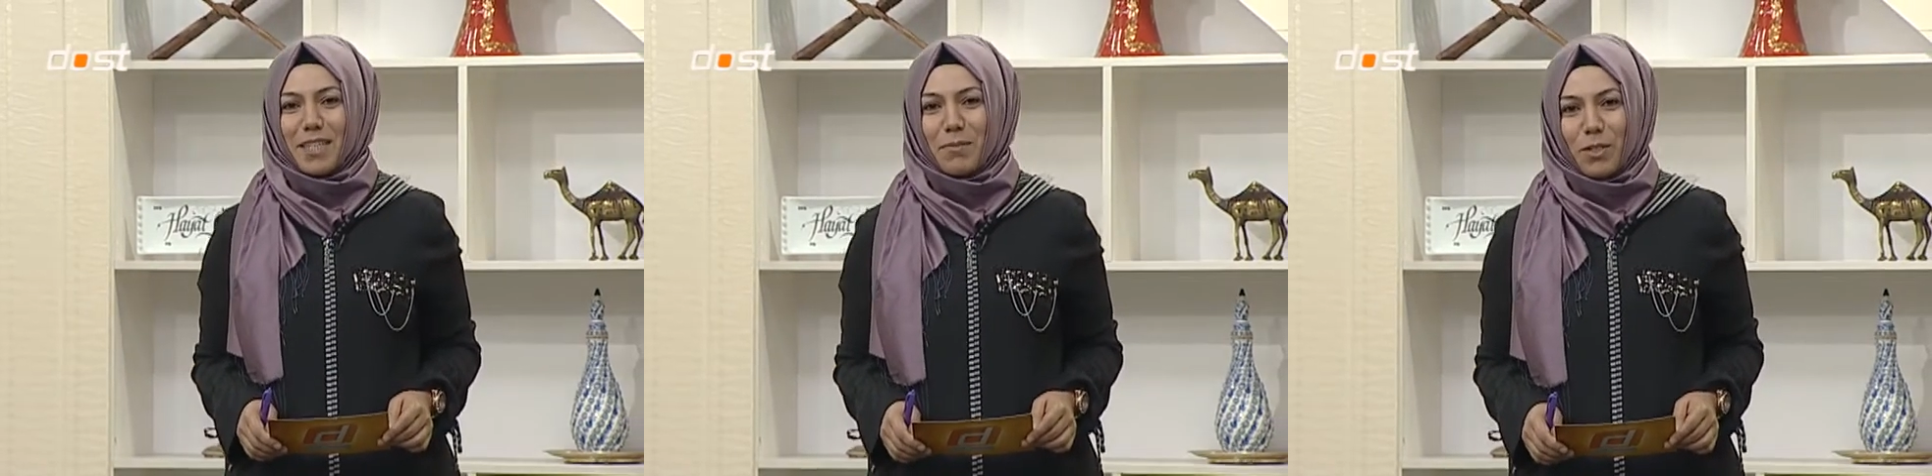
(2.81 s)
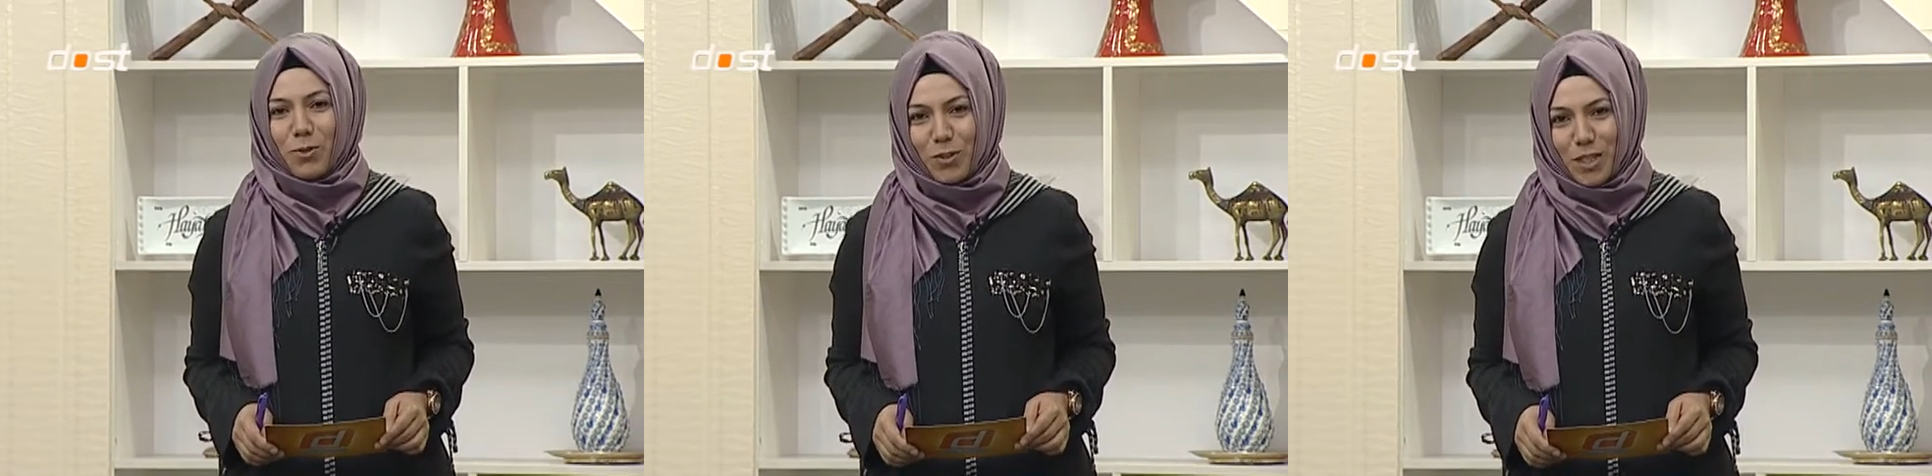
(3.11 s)
Yeni
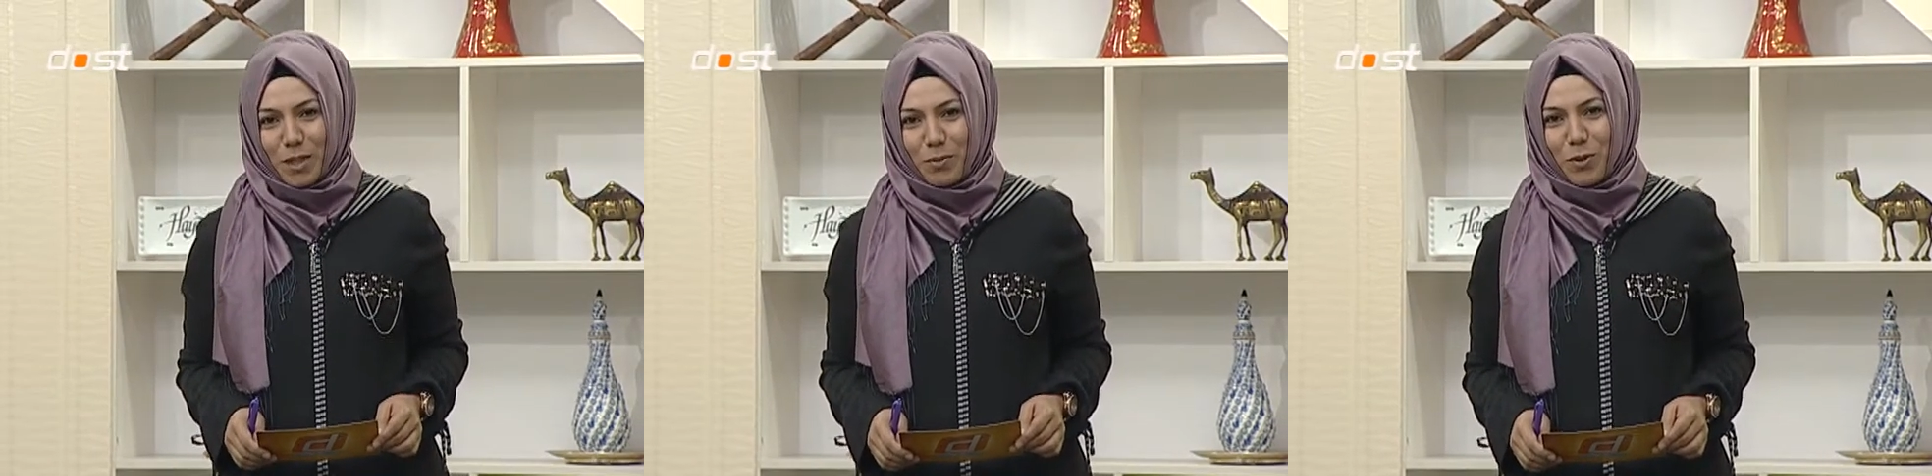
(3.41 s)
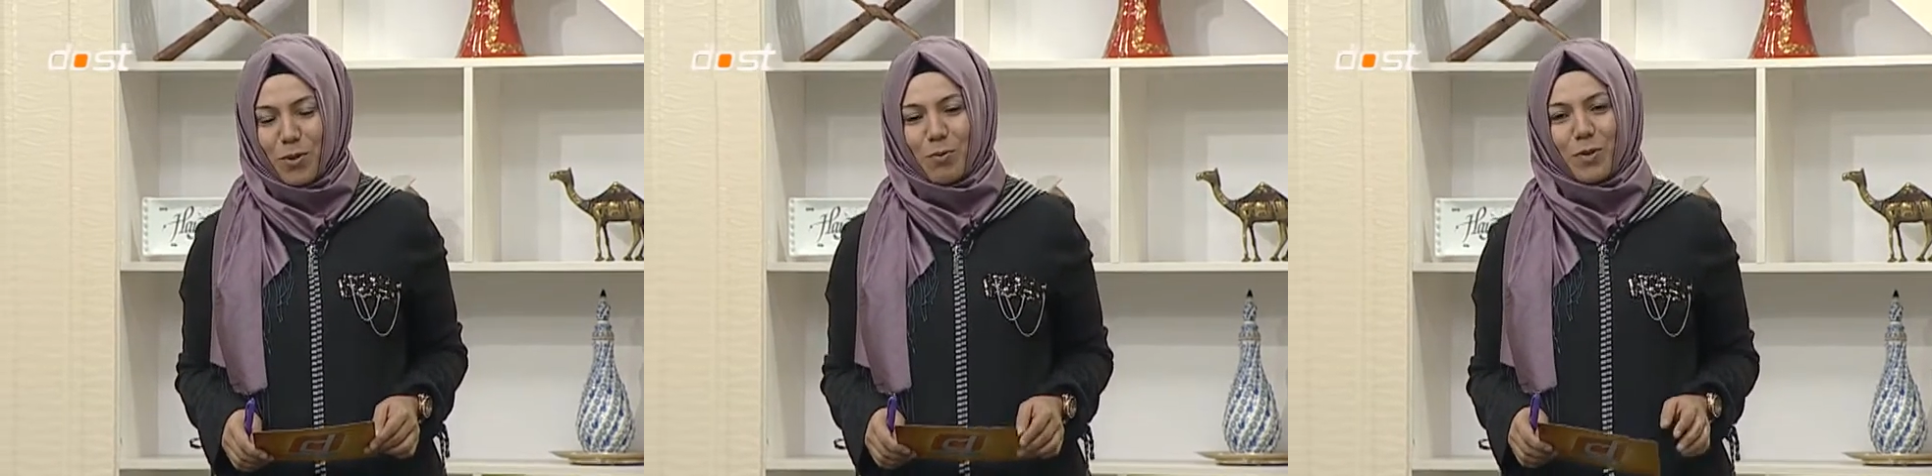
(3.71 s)
bir gün, yeni
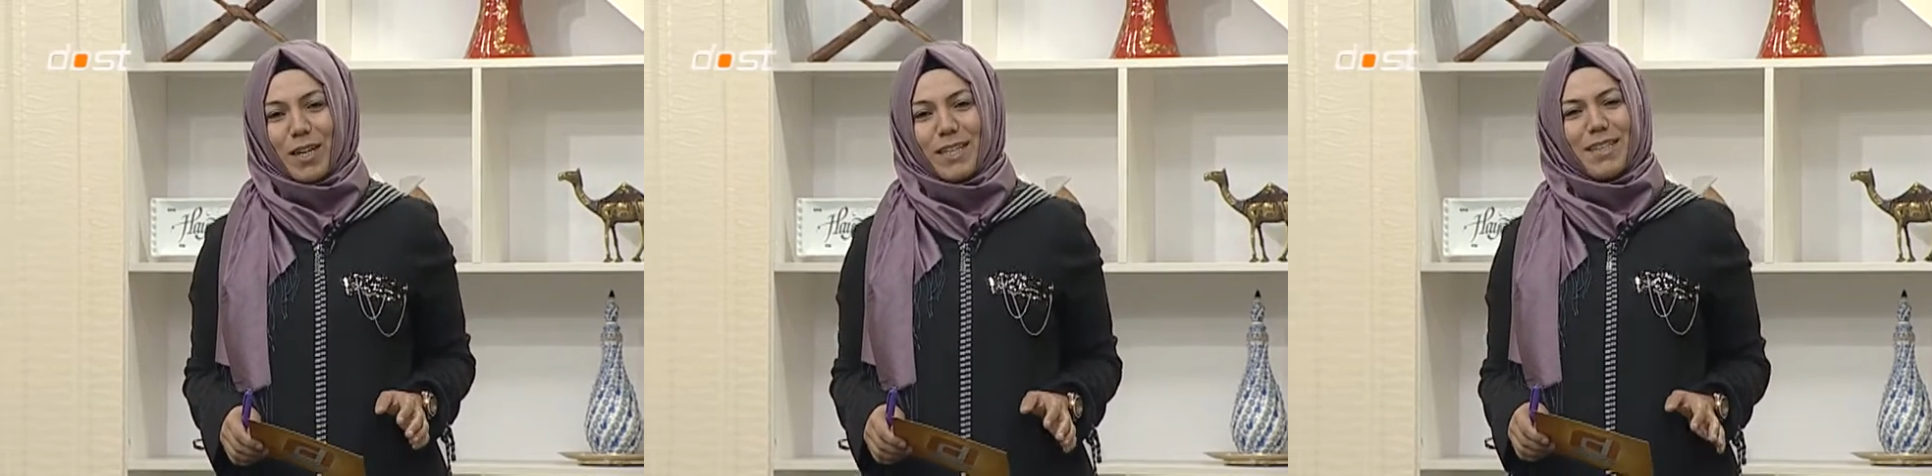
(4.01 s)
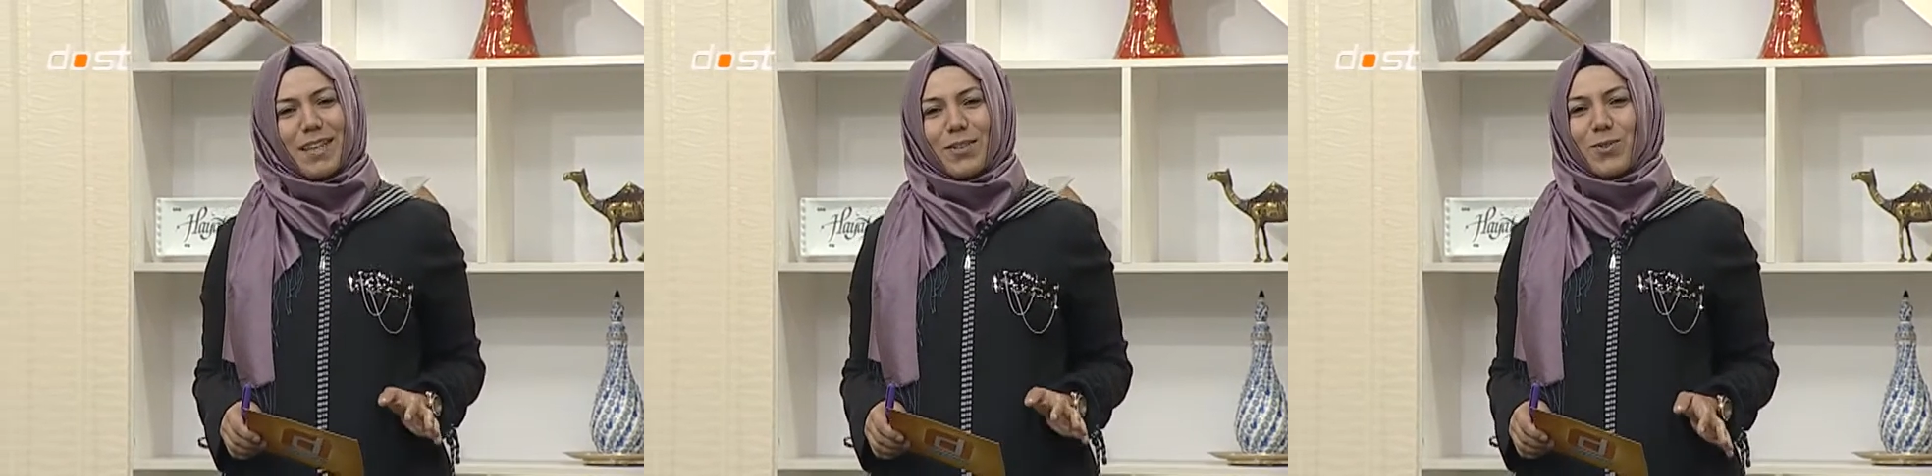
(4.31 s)
bir ömür, hayırlar,